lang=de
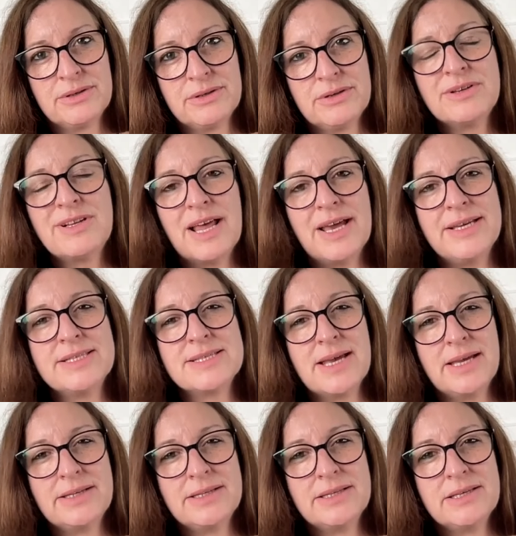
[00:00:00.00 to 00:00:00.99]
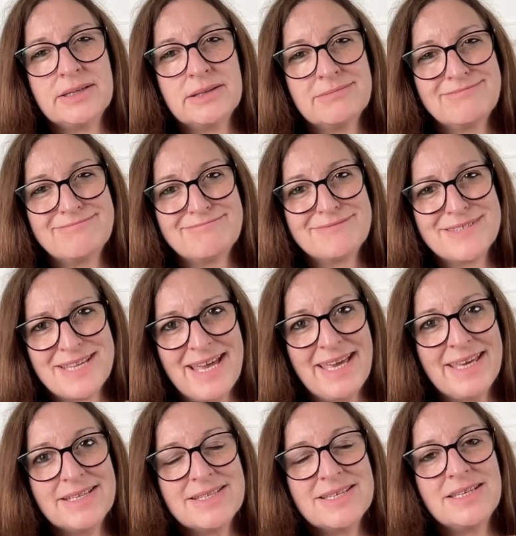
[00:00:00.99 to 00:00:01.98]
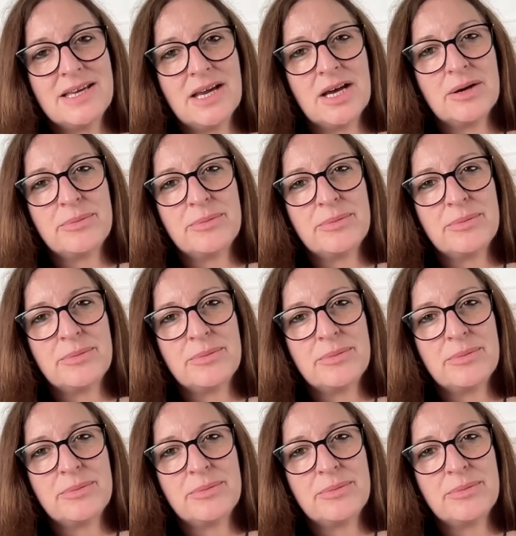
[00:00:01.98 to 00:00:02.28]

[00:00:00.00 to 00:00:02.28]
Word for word: Und gleichzeitig zeigen sie dir